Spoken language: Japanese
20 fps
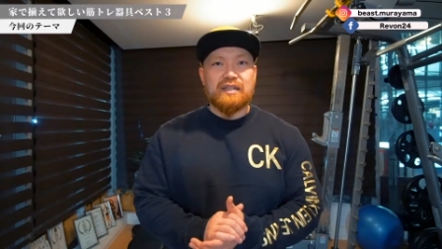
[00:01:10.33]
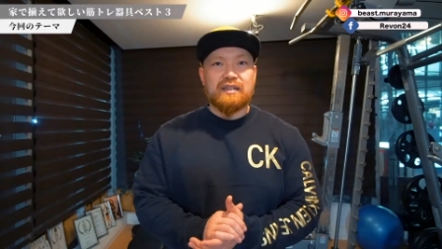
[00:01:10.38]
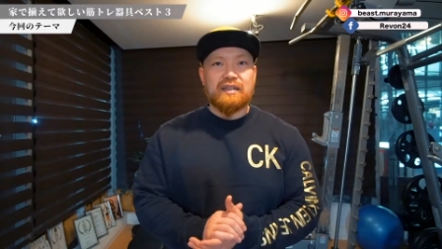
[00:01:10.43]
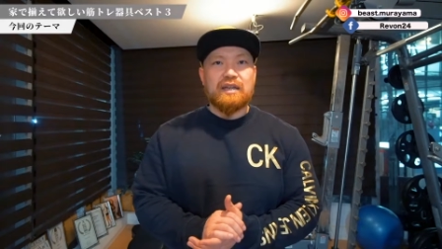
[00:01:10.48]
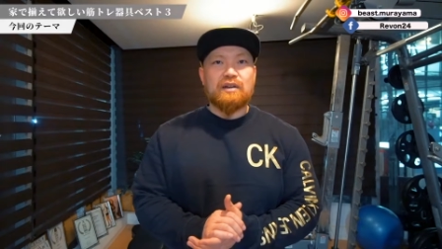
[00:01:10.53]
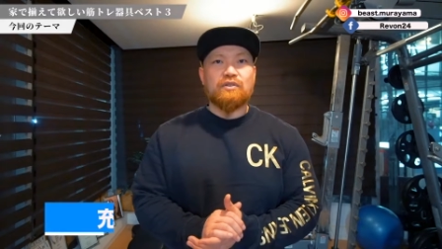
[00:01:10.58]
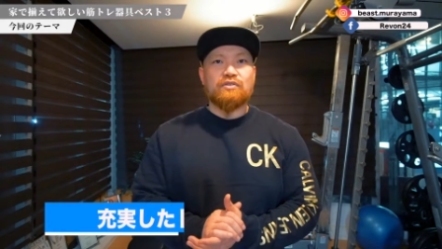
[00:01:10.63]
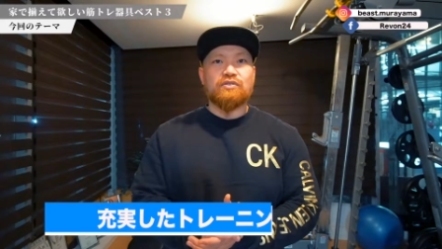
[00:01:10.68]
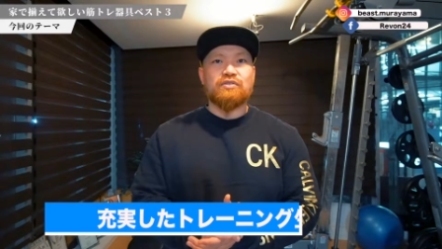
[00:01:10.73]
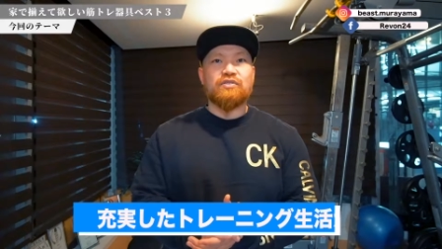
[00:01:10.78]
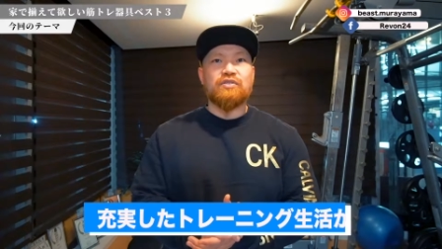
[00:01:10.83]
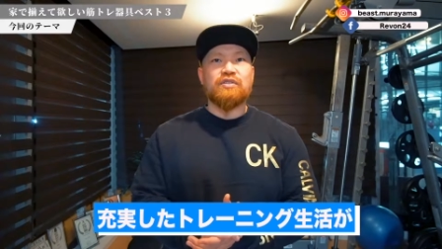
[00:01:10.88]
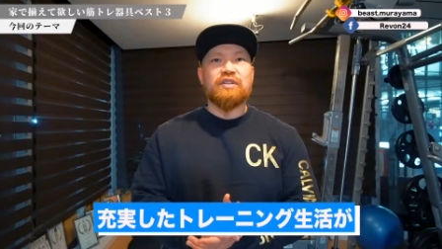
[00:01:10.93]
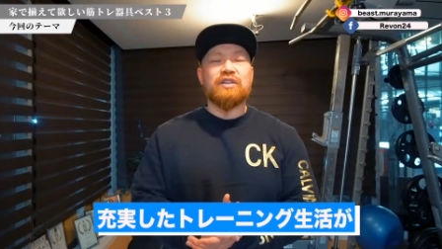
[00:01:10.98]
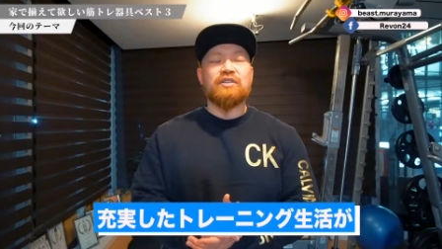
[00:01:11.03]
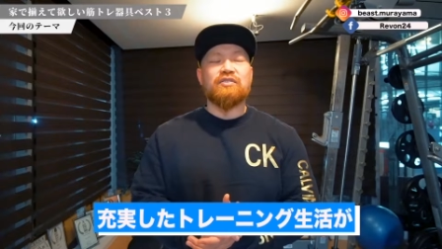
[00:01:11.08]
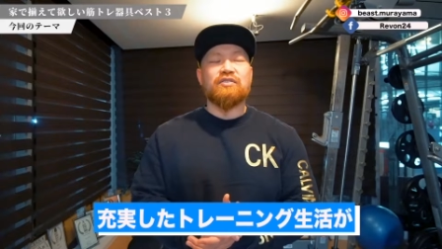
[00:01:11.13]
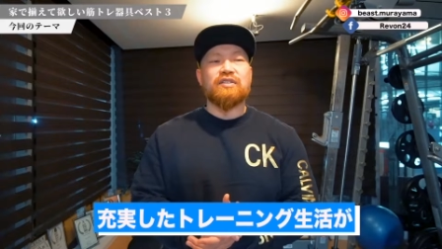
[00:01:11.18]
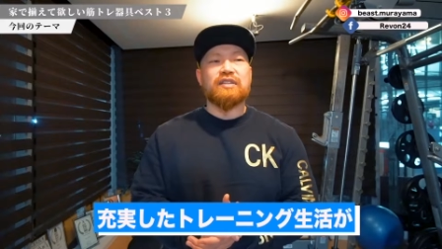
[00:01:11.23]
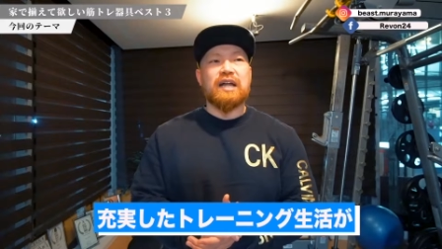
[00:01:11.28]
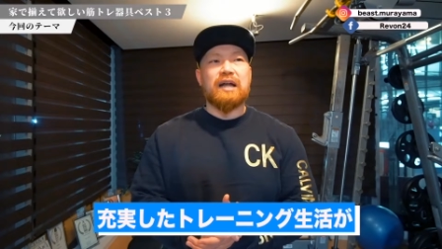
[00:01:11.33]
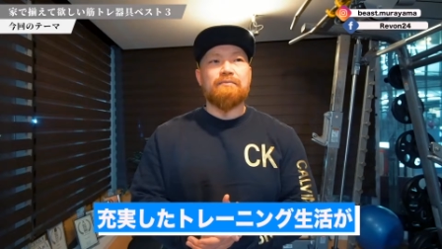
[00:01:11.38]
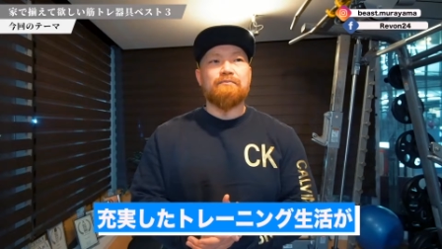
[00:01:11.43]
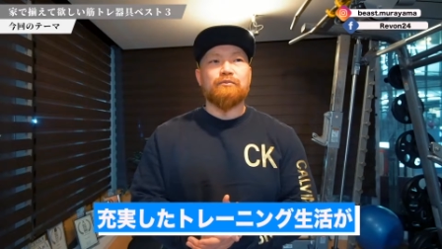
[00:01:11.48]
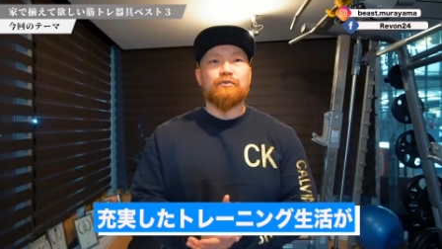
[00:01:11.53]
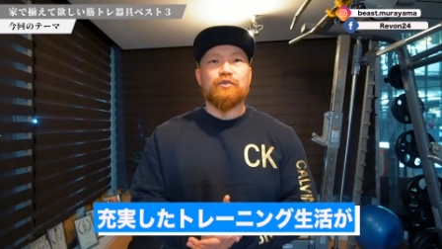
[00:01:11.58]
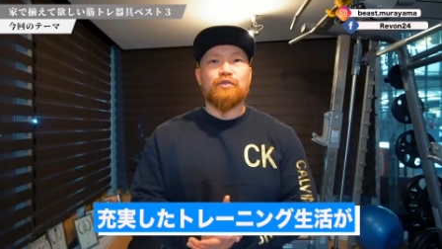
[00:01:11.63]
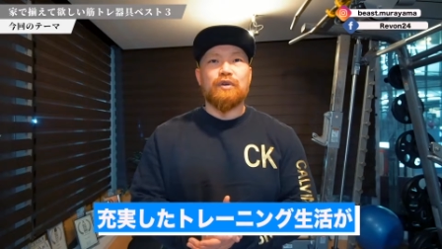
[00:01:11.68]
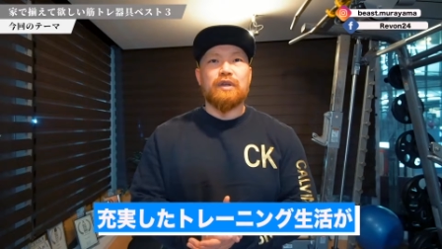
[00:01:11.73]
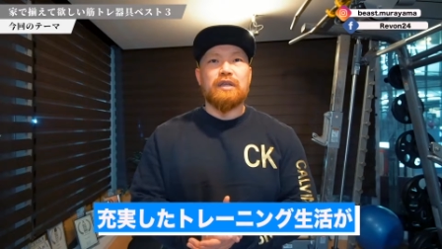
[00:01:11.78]
結構充実し
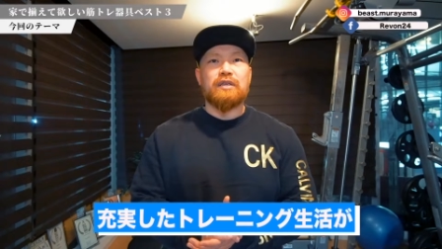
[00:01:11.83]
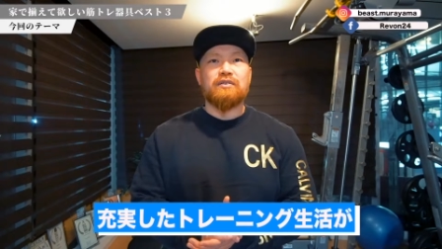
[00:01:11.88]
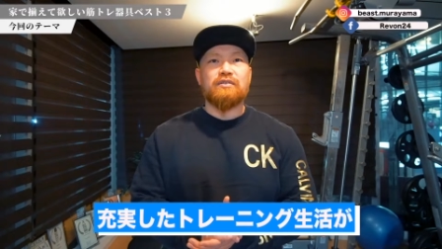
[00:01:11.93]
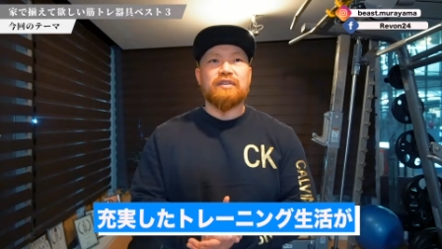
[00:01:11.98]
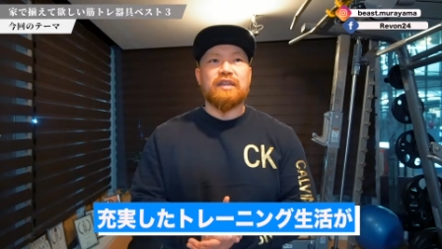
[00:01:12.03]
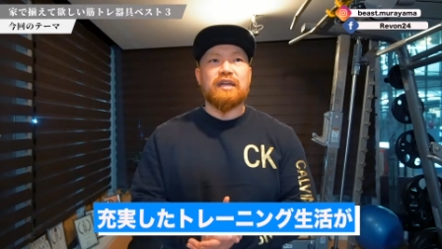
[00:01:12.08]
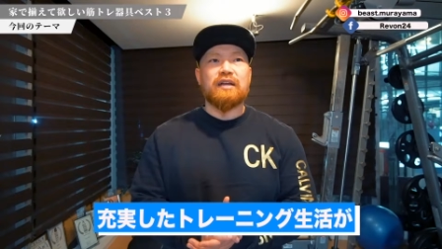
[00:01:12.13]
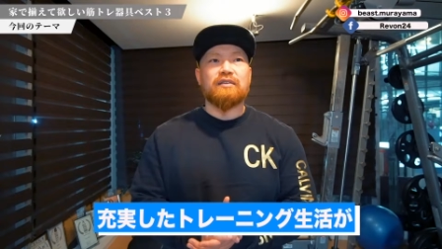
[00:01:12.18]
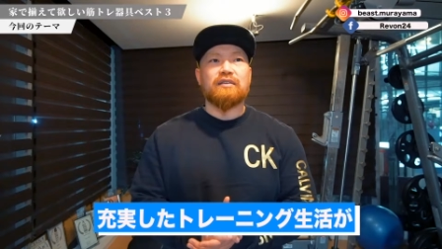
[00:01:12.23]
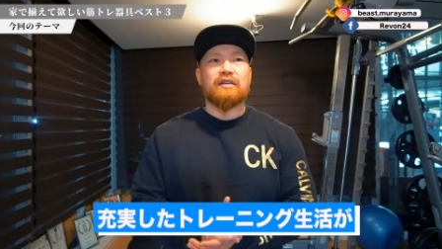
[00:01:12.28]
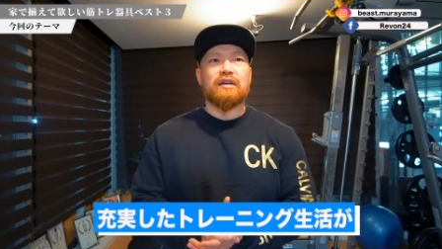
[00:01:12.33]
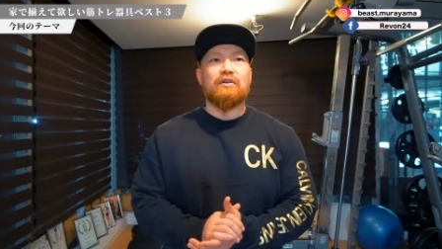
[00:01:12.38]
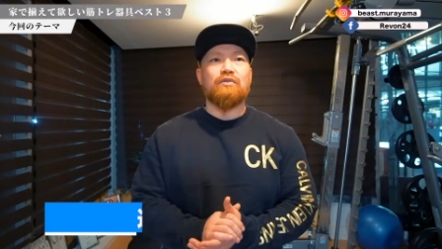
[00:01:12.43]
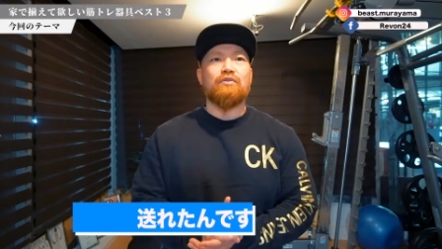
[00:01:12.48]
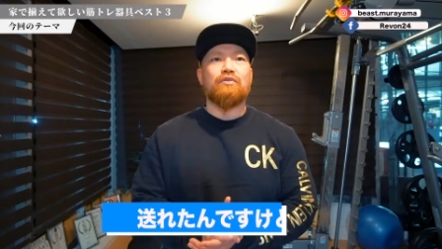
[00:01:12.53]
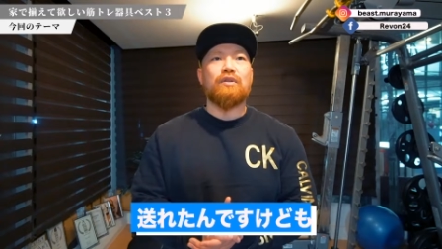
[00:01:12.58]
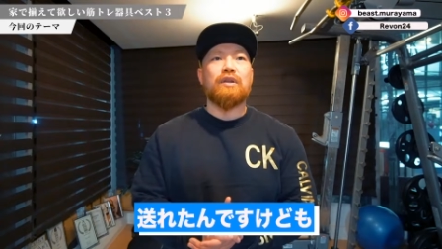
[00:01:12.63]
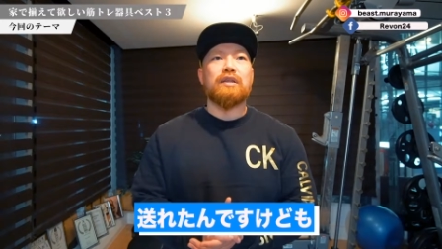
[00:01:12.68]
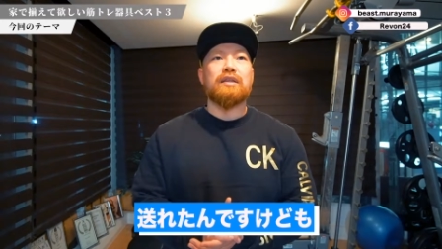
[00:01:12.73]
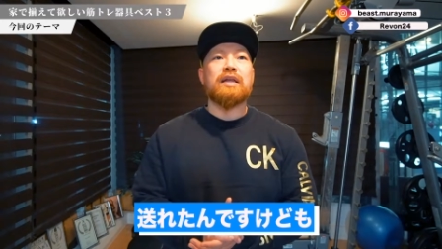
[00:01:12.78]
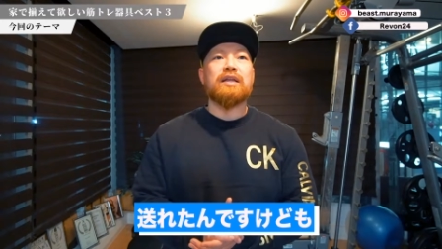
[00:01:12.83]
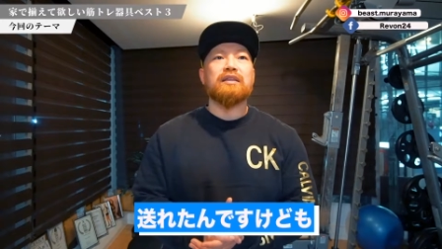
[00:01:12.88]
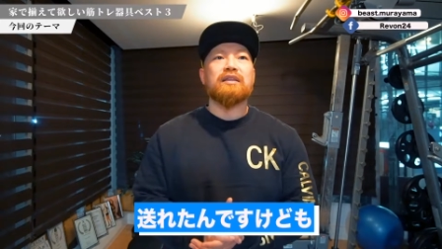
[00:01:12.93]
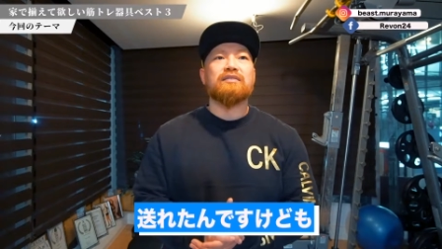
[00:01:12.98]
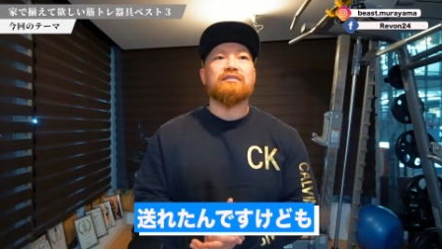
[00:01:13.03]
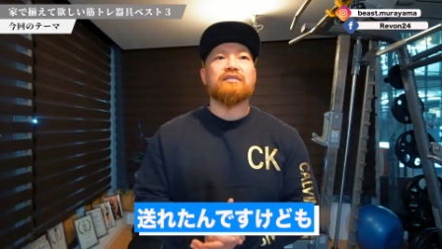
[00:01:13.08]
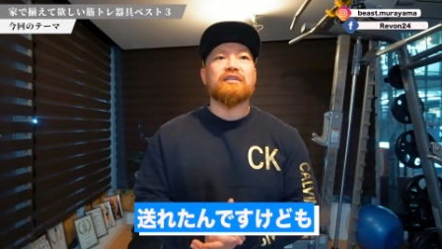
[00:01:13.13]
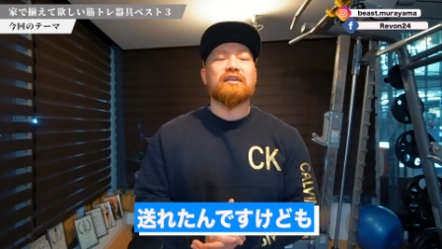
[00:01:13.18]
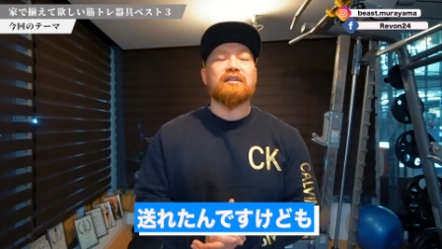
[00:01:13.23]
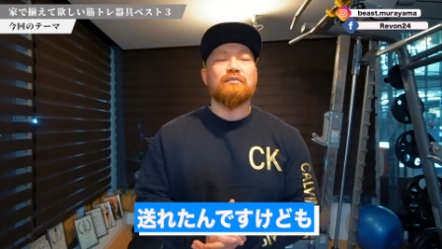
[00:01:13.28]
たトレーニング生活が送れたんで
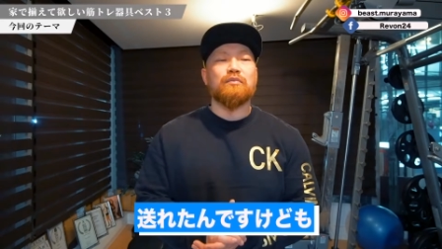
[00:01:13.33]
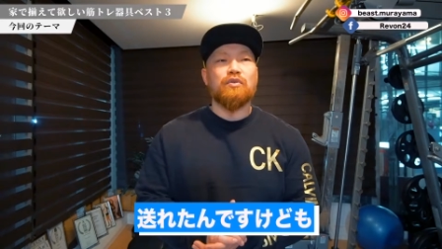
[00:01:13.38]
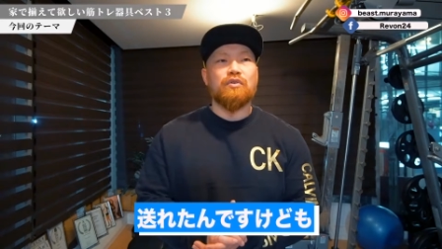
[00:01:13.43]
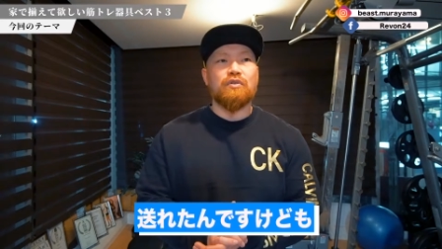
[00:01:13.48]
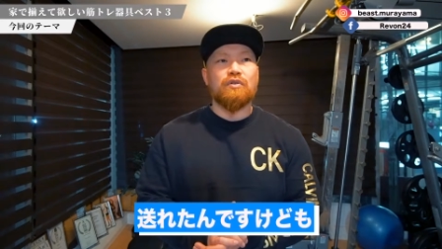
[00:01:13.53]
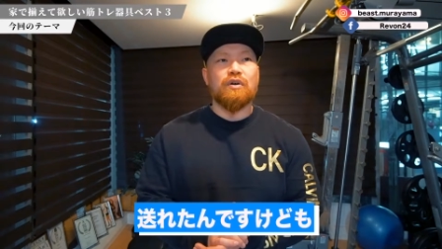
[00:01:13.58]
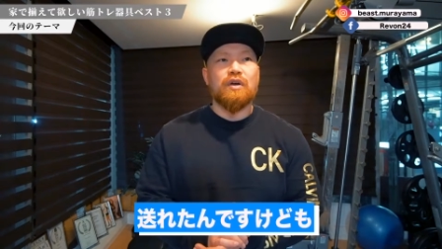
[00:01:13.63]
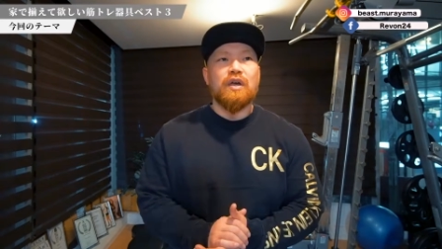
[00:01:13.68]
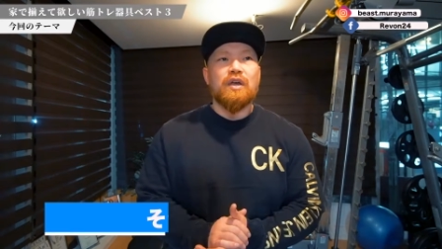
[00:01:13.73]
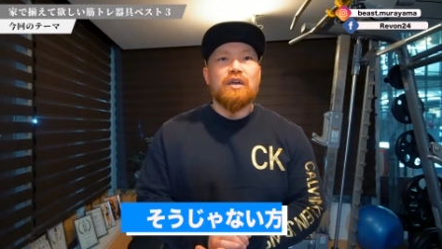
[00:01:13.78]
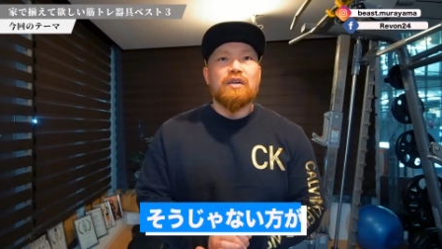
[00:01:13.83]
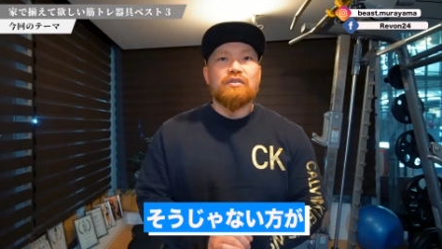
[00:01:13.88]
すけれども、